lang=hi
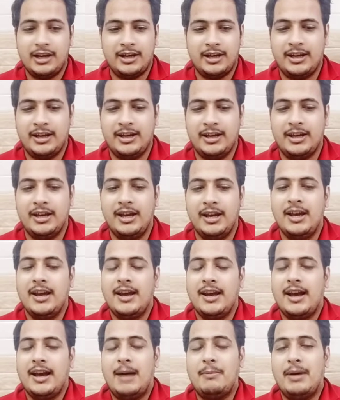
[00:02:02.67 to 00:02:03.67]
लग रही है
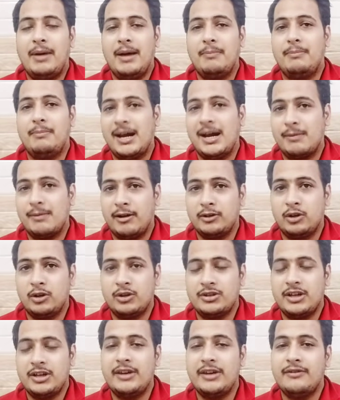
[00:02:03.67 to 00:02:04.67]
अब है
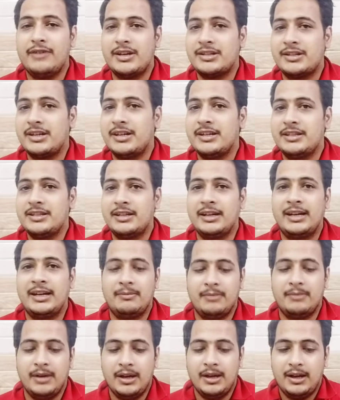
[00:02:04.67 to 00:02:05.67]
बारबादोस यानी वेस्ट इंडीज़ की
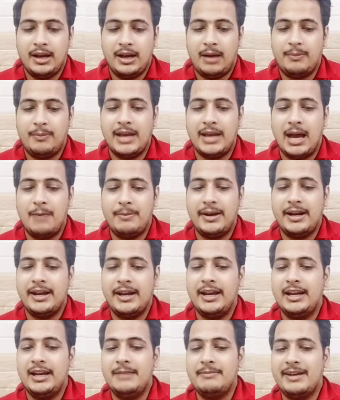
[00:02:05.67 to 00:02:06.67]
टीम अब यहाँ पर
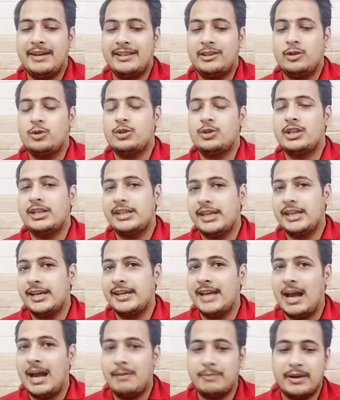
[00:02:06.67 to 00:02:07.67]
हेली मैथ्यूज इनकी
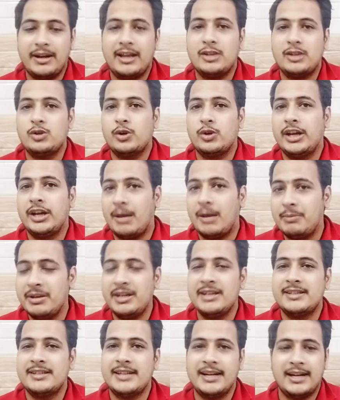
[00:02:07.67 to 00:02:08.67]
कैप्टन है जो कि
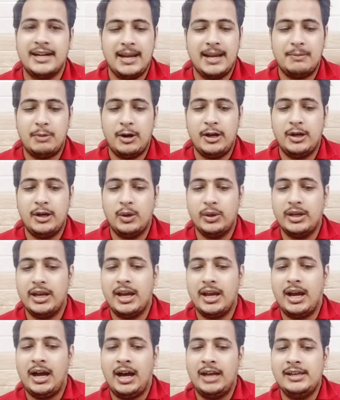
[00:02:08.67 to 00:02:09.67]
अभी रिसेंटली अपॉइंट हुई
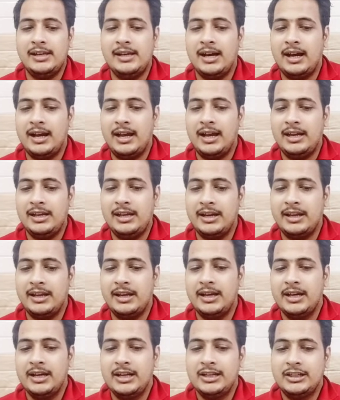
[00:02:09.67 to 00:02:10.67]
हैं आलिया एलिय
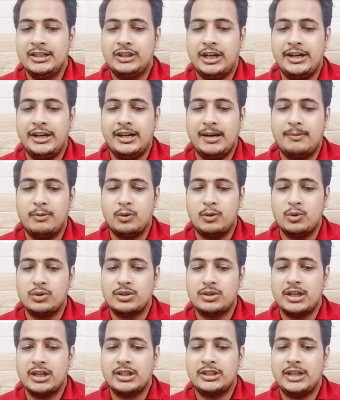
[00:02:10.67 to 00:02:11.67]
ने शानिका
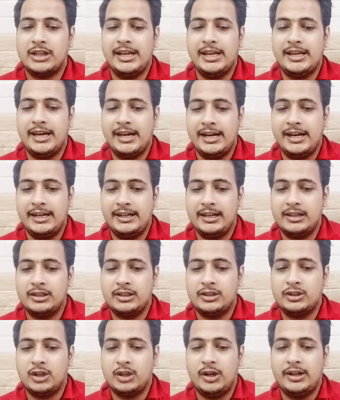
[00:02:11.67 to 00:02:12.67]
ब्रूस शाई
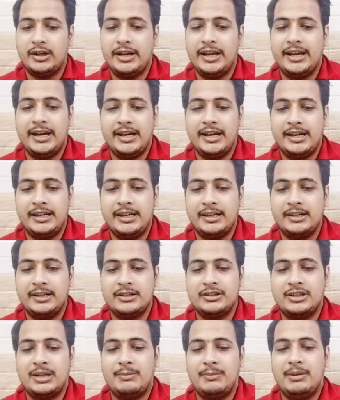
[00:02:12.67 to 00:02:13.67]
कैरिंगटन शॉन्टे
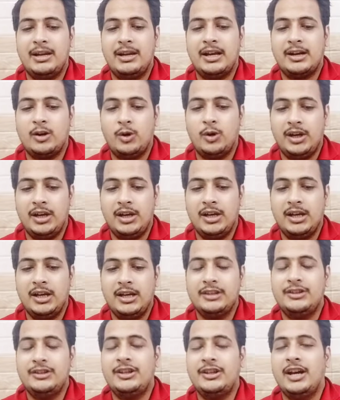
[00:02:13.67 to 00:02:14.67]
कैरिंगटन शामिला कॉनल
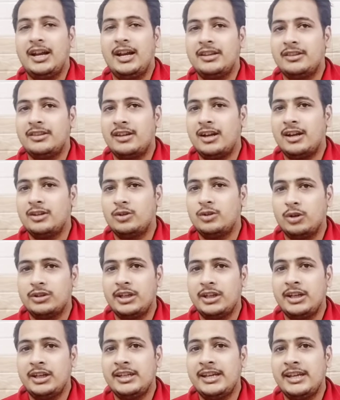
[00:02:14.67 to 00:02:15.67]
दियांद्रा
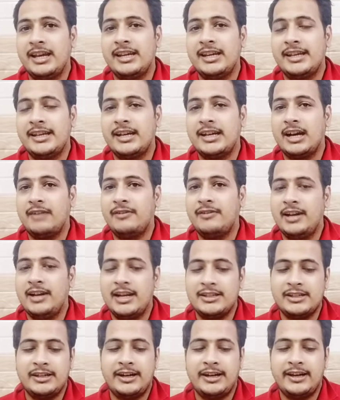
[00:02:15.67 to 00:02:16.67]
दौतिन ये इनकी काफ़ी
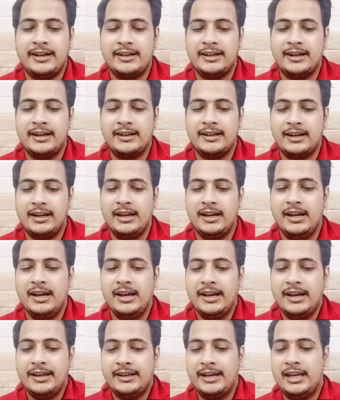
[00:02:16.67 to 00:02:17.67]
लेजेंडरी क्रिकेटर हैं
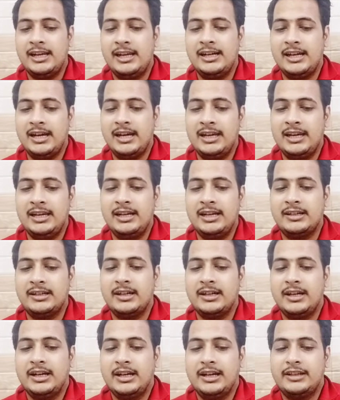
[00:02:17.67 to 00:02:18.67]
केलिडा
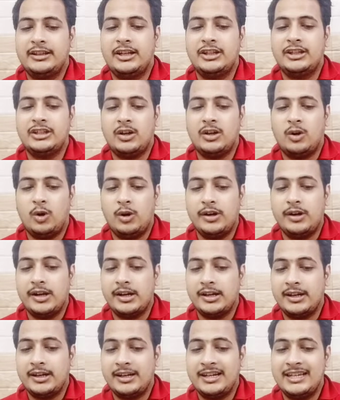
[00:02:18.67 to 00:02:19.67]
एलियट त्रिशन
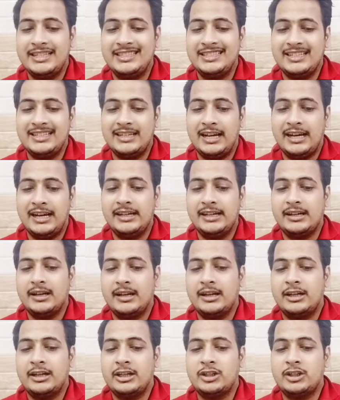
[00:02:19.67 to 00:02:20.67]
होल्डर कीसी नाइट
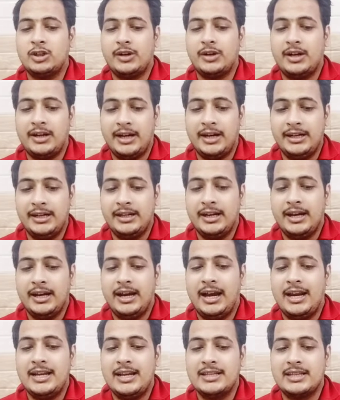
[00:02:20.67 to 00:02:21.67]
किशोना नाइट
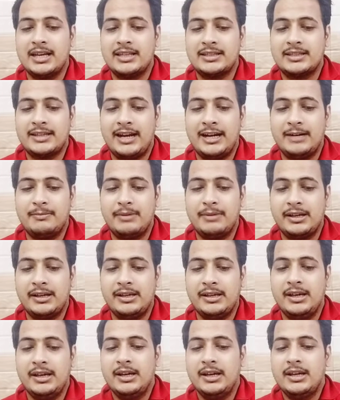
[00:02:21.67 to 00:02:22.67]
एलिसा
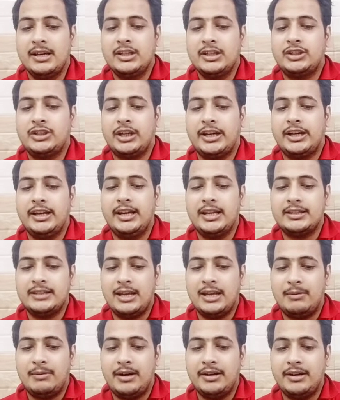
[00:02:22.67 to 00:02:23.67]
स्कैंटबरी शकीला
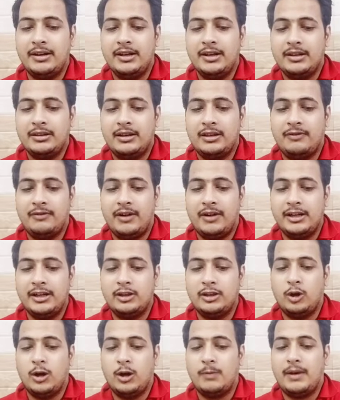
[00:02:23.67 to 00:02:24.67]
सलमान तिफानी
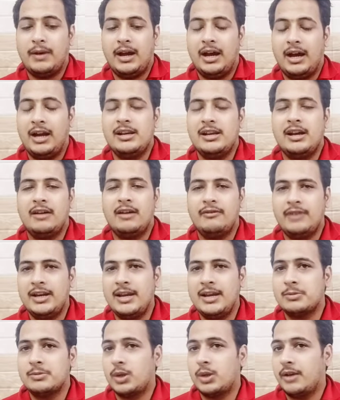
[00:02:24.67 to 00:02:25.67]
थॉर्प आलिया
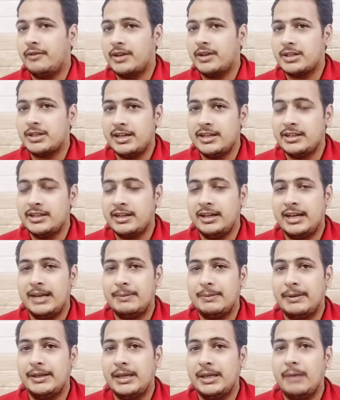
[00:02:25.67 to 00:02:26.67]
विलियम्स तो ये वेस्ट इंडीज़ की
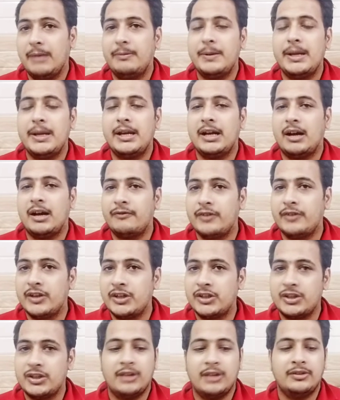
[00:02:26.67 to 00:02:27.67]
टीम है ये भी काफ़ी
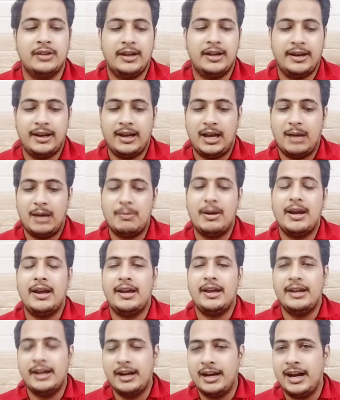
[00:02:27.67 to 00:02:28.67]
शानदार है अब है
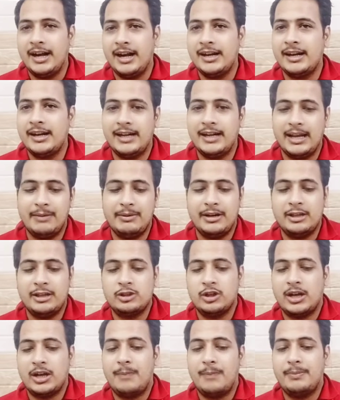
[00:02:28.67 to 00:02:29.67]
इंग्लैंड की टीम इनकी
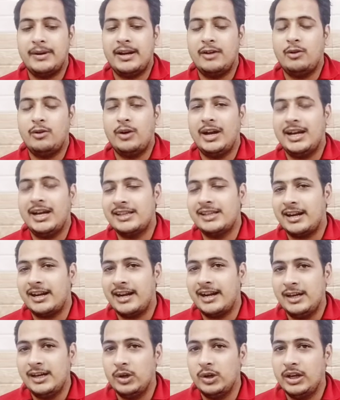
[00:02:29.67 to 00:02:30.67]
जो कैप्टन है वो हैदर
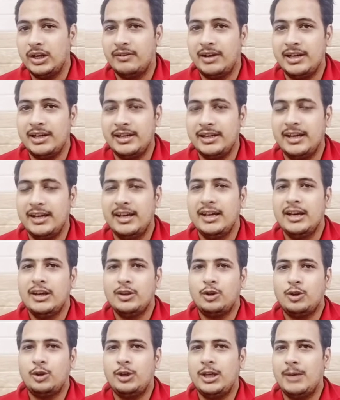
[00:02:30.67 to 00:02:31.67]
नाइट होने वाली है
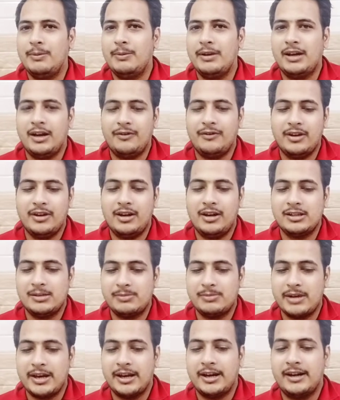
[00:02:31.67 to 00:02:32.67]
तो ये भी काफ़ी
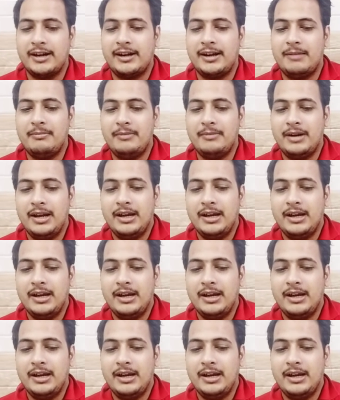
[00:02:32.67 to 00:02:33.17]
गजब की क्रिकेटर है